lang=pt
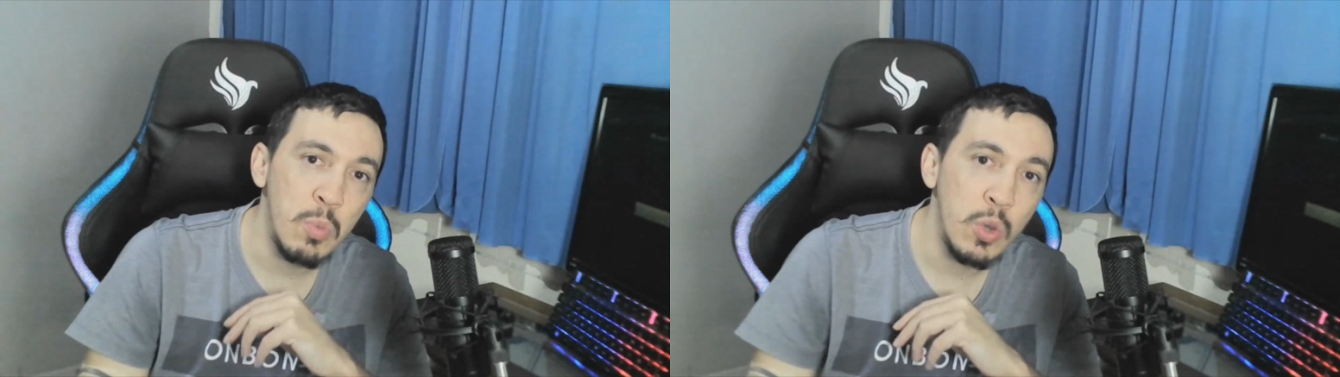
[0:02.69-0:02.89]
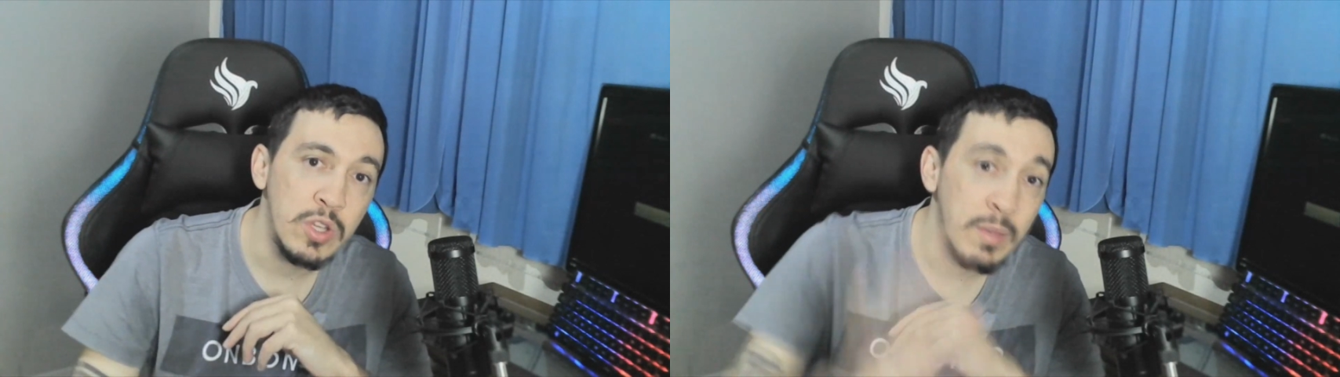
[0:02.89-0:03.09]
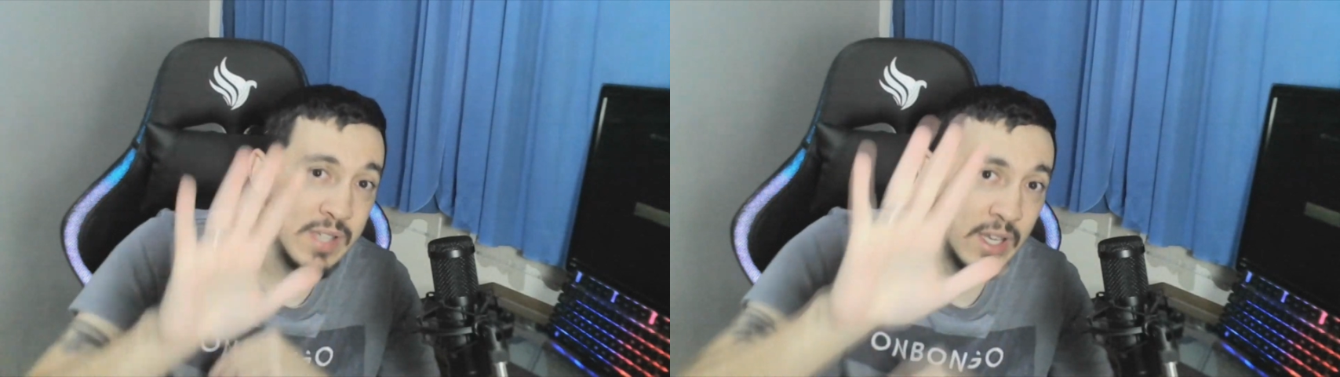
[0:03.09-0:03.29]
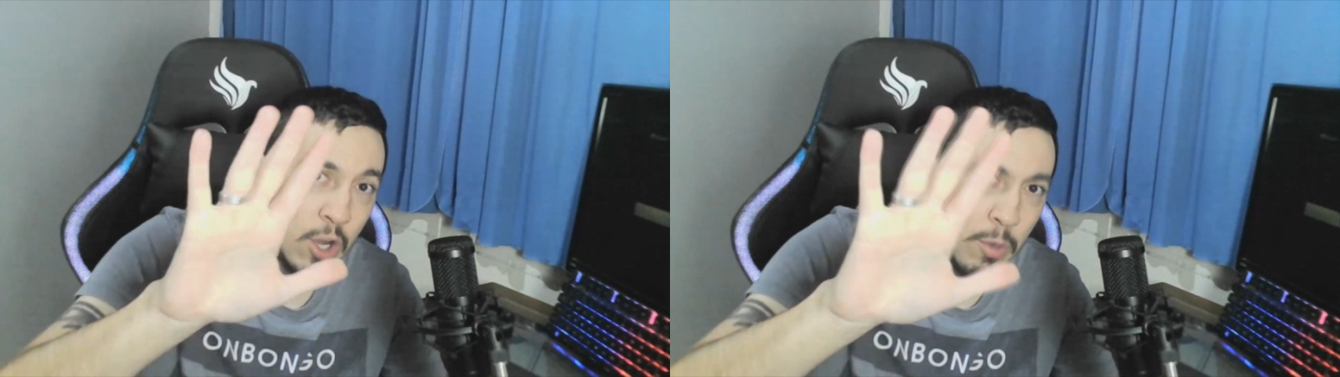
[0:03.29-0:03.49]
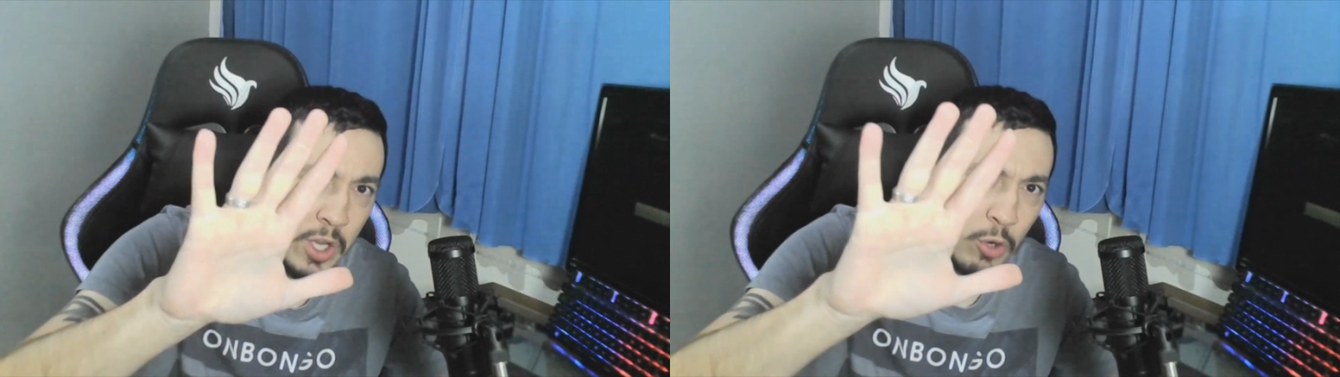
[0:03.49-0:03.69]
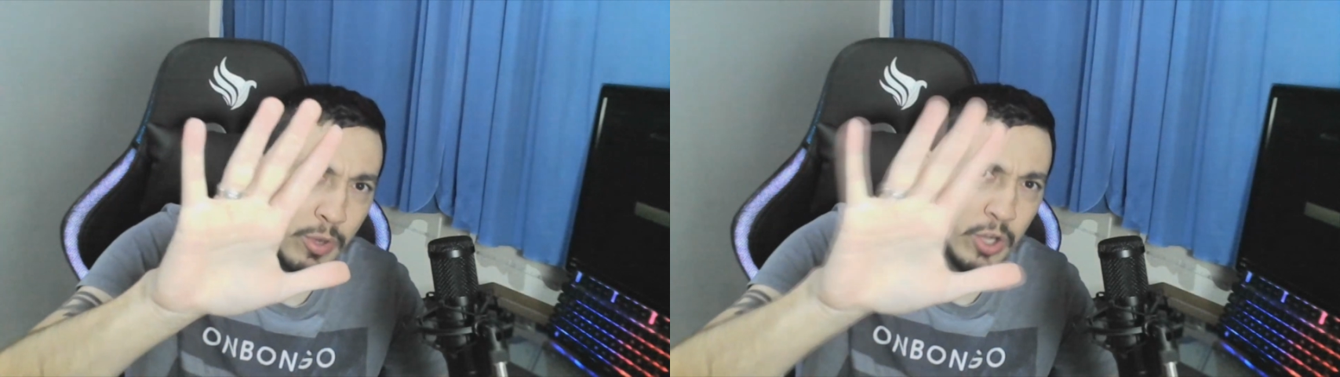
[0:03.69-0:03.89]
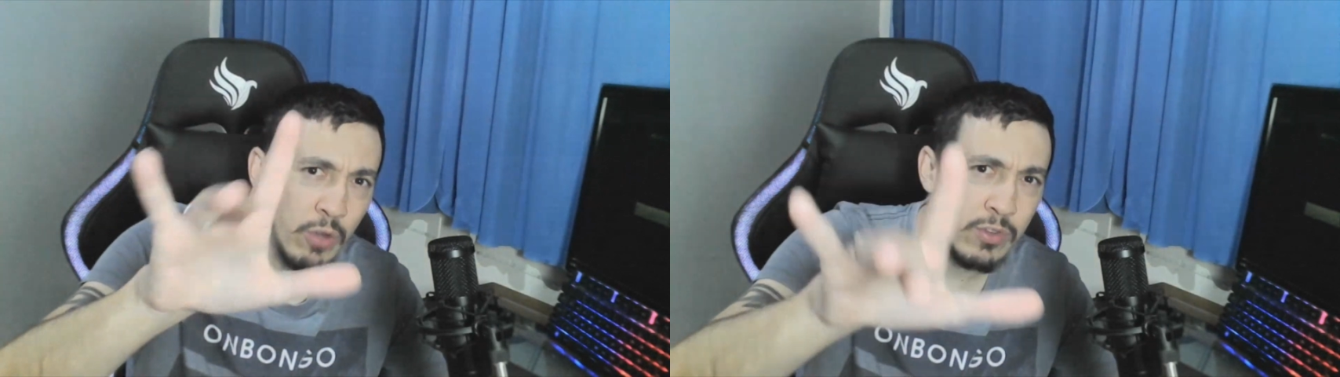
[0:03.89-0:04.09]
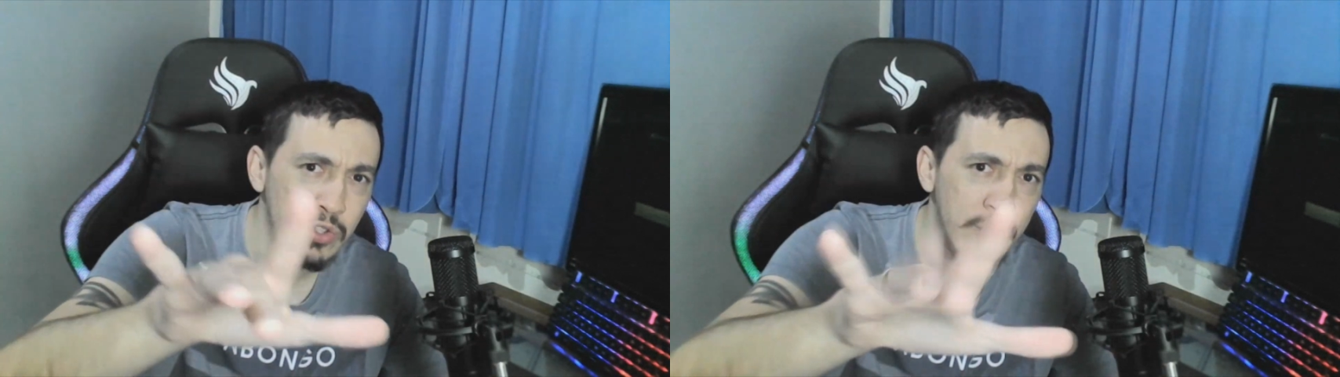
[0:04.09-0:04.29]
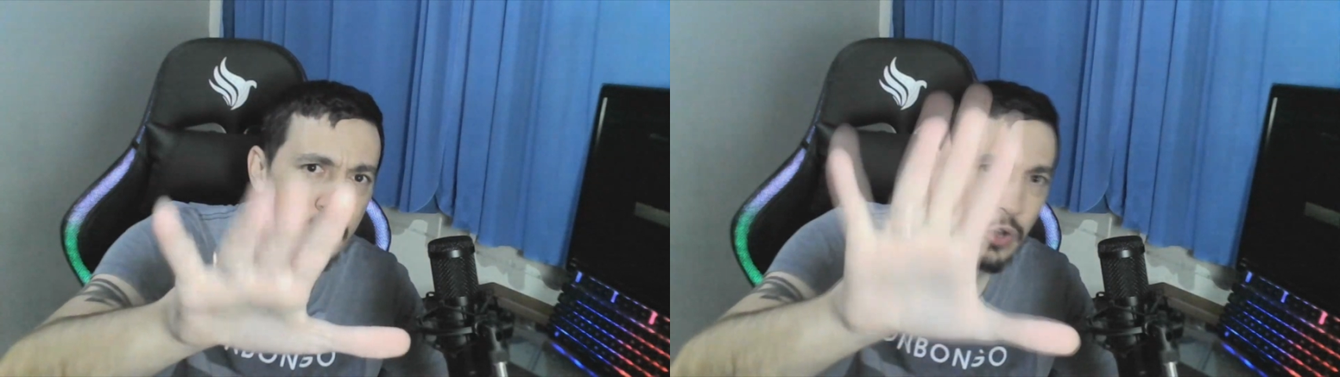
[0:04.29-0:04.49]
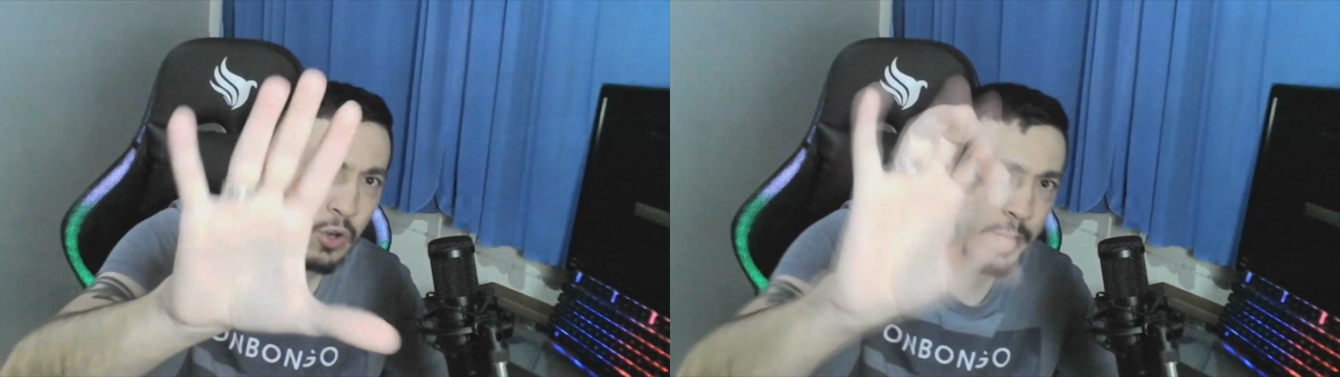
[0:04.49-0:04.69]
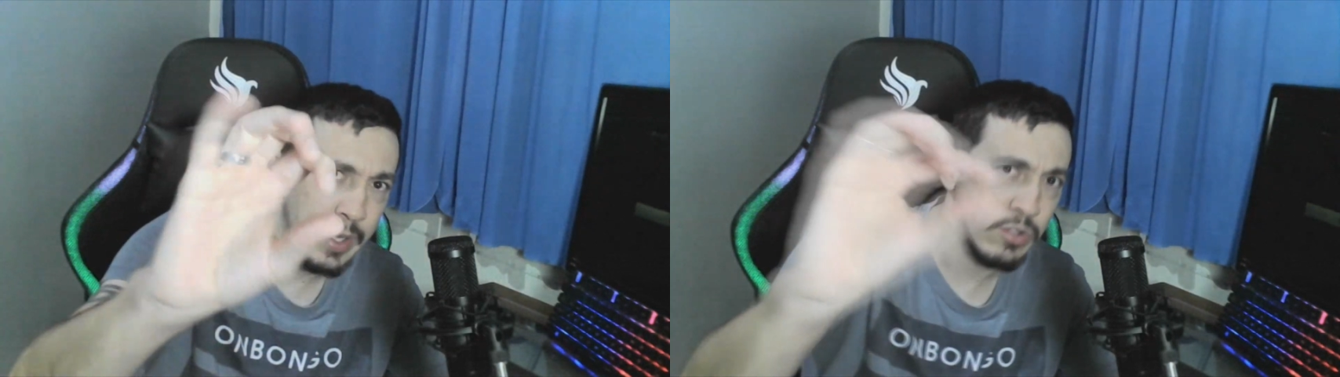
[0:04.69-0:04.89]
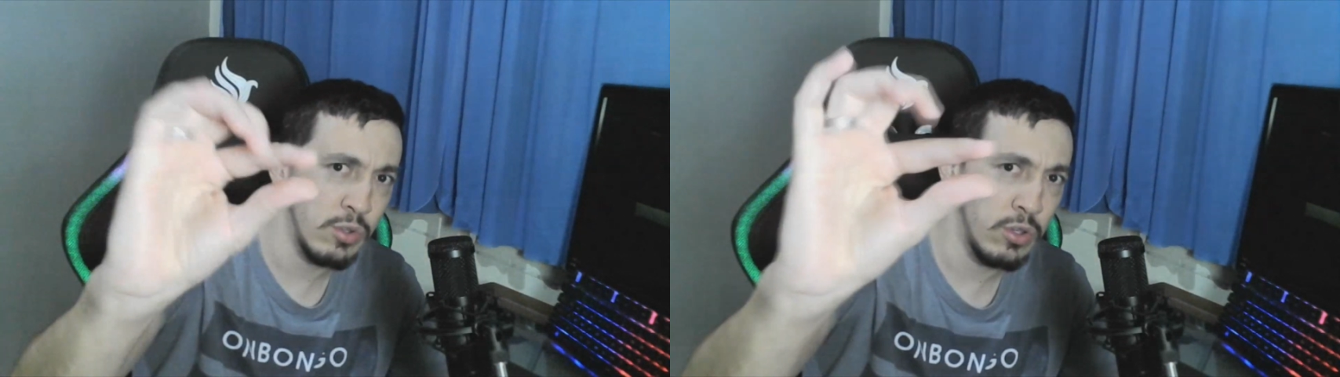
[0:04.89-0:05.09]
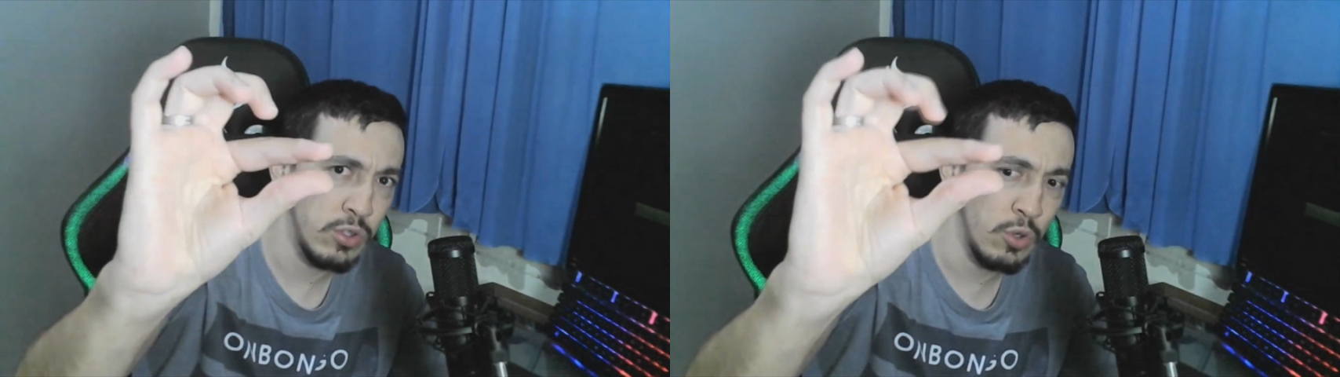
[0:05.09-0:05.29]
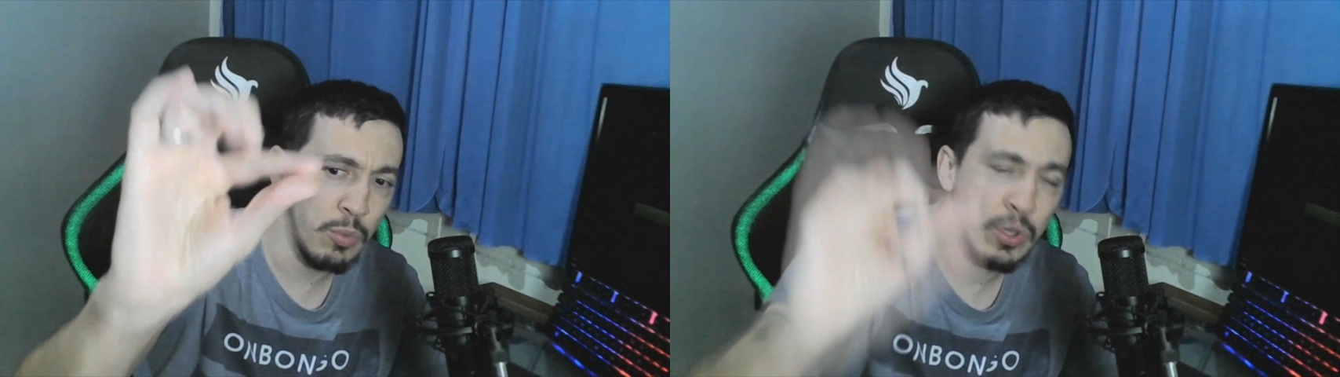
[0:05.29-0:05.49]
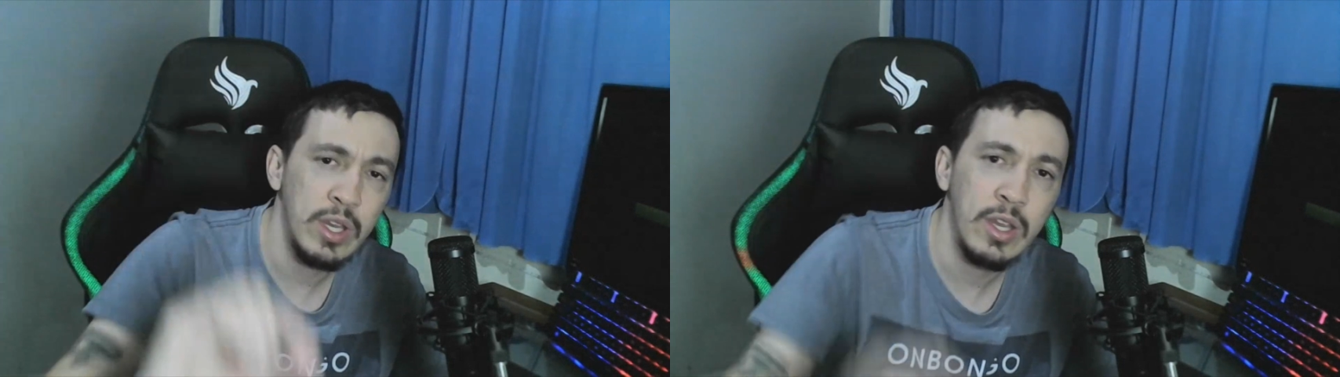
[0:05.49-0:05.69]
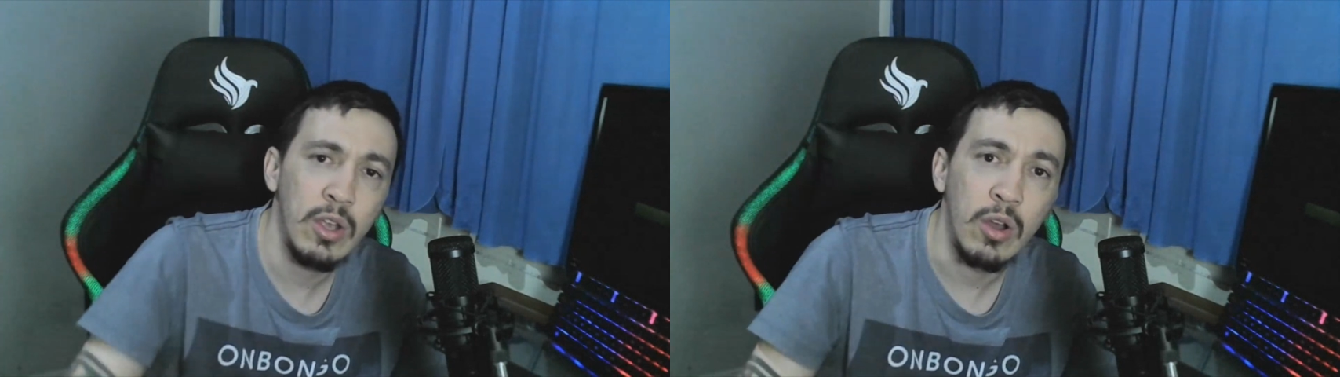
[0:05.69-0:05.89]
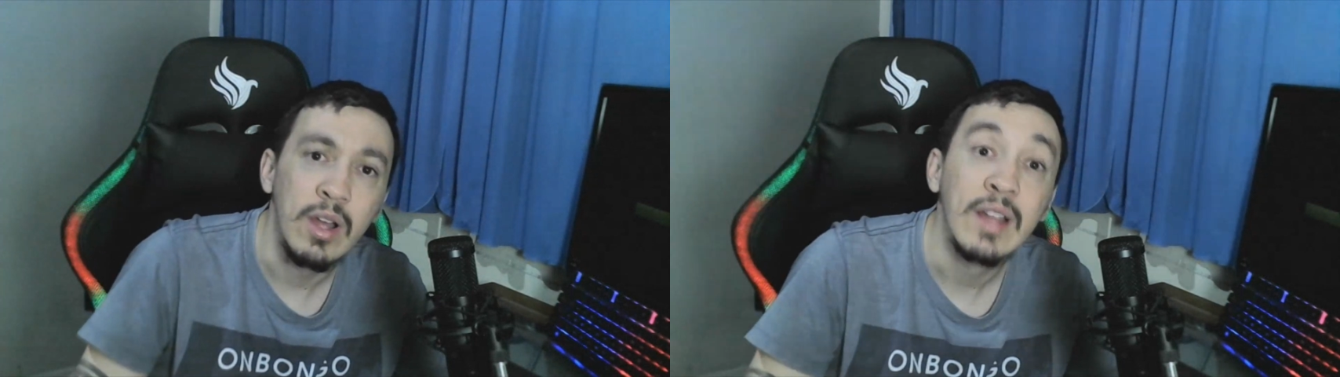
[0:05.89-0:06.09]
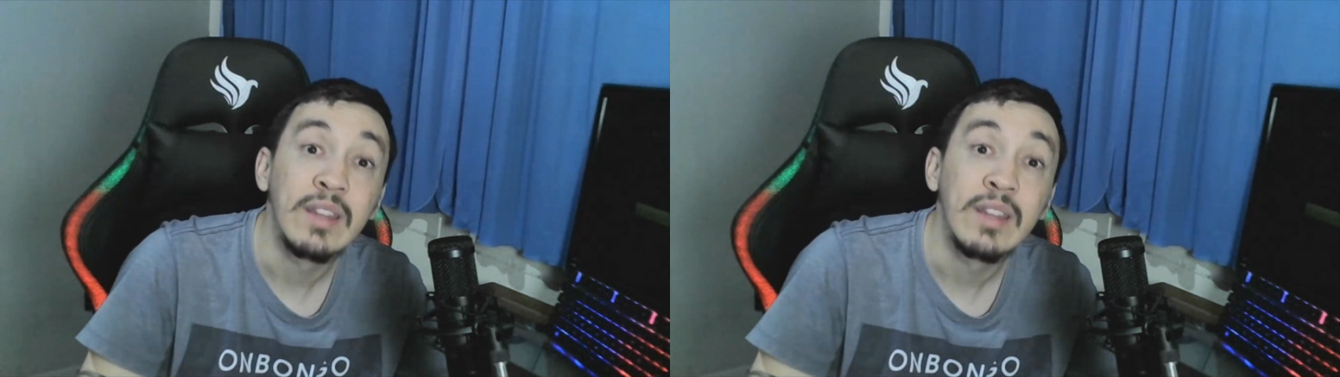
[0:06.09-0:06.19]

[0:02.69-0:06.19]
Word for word: De boas, rapaziada? Calma aí, calma aí. Não avança o vídeo, não. Calma aí, segura, segura um pouquinho aqui, ó.